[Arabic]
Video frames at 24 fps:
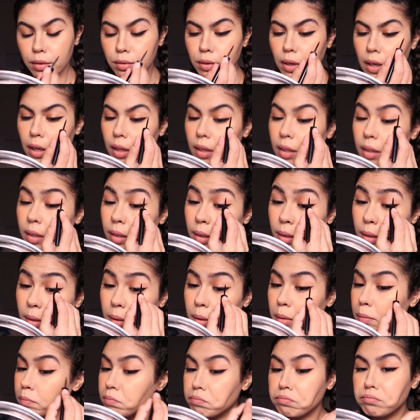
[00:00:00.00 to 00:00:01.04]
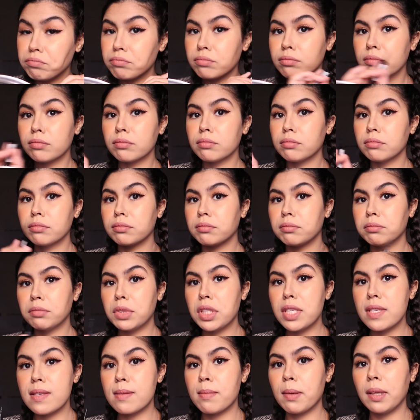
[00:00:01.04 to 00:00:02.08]
ف أه،
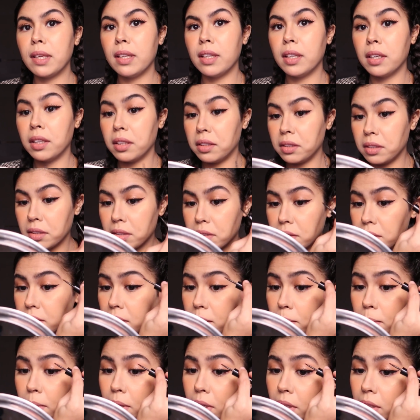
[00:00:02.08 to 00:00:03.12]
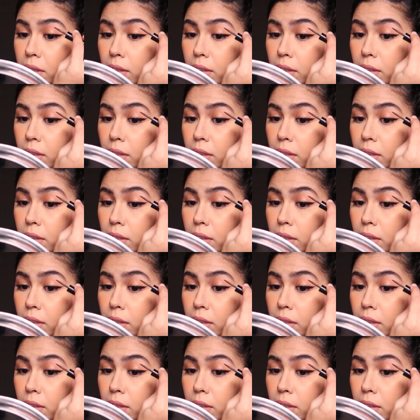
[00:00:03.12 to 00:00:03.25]
بالنسبه لي يعني دابا